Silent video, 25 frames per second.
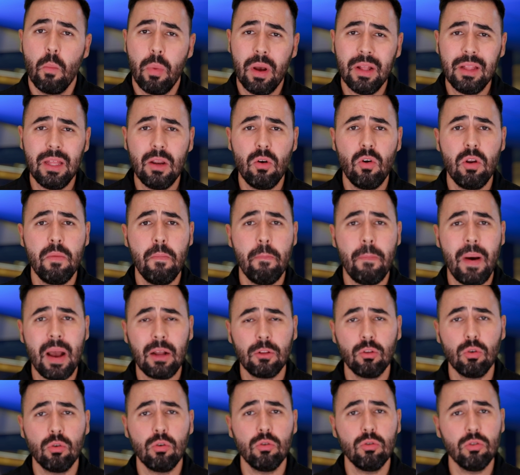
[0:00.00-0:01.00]
puede tener un
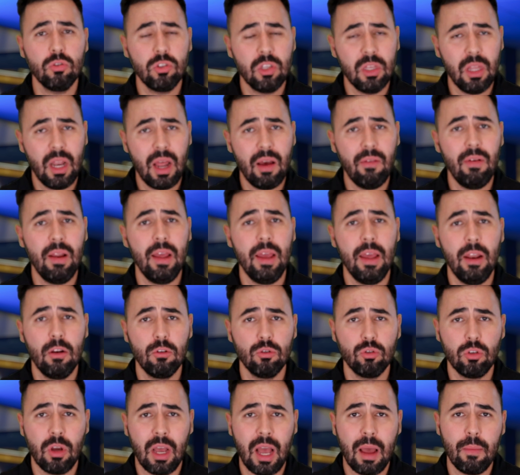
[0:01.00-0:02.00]
impacto considerable
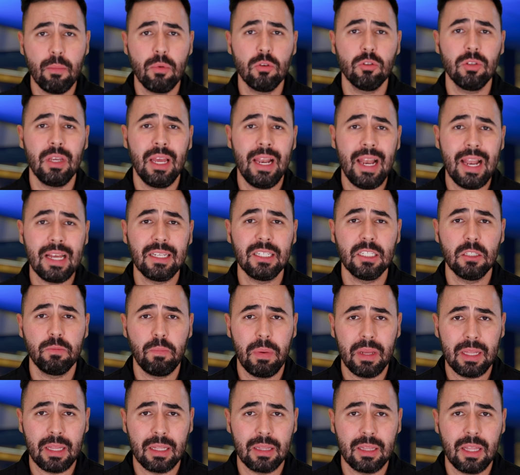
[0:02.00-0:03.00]
en los cambios en las
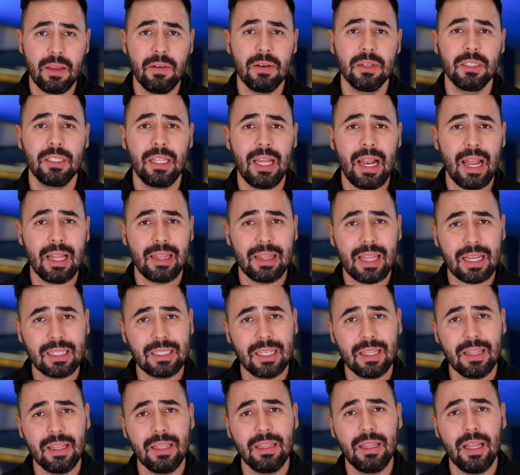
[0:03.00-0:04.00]
expectativas de la
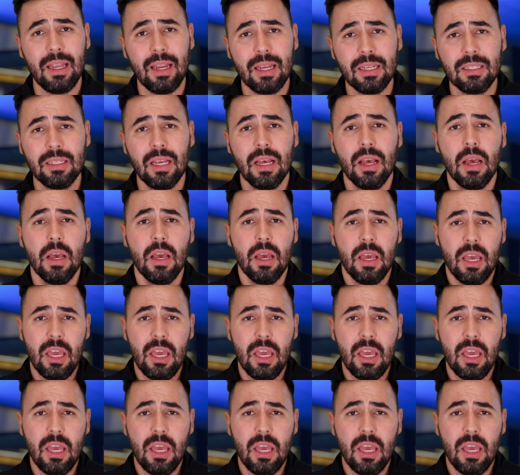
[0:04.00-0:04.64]
tasa de interés